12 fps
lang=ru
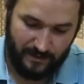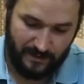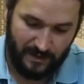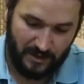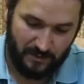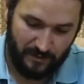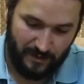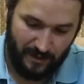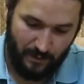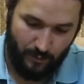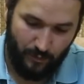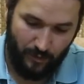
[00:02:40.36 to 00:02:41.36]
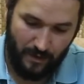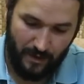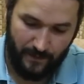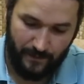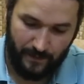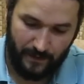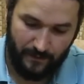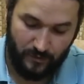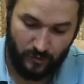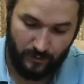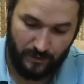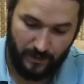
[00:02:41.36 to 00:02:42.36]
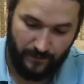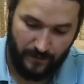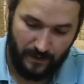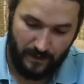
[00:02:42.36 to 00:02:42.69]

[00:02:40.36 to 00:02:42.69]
скажем такие, более в чем-то